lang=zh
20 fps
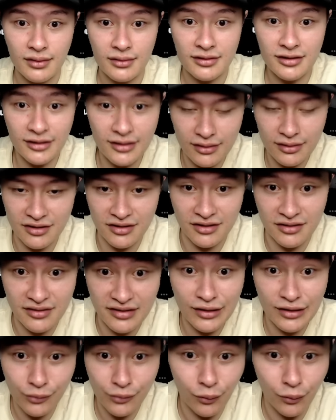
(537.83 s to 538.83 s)
这个时
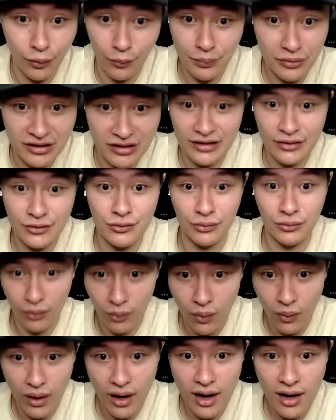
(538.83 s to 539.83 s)
间如果我们不清楚的
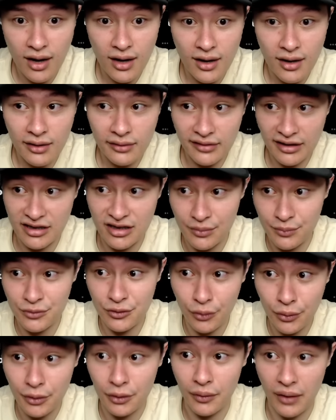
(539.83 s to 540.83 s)
话，那什么时
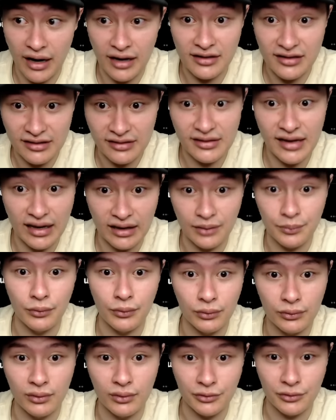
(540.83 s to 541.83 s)
候会有行情大的
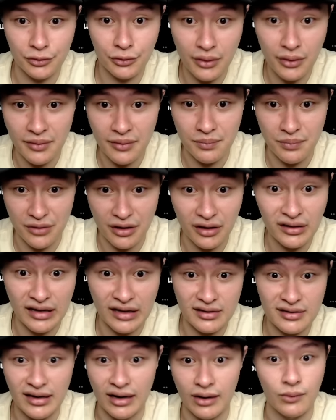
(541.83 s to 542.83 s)
波动就会比较
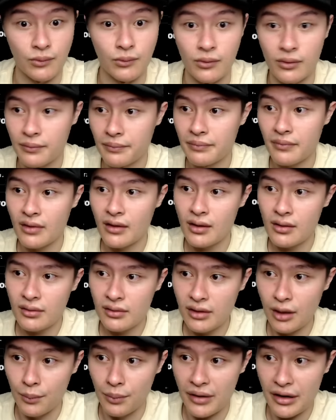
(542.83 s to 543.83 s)
难掌握。
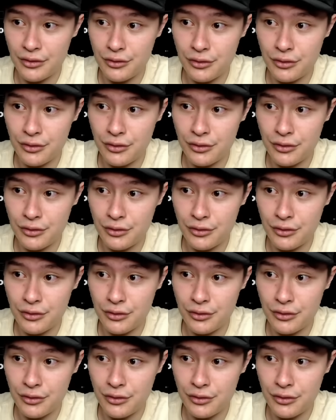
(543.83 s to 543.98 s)
那我们可以去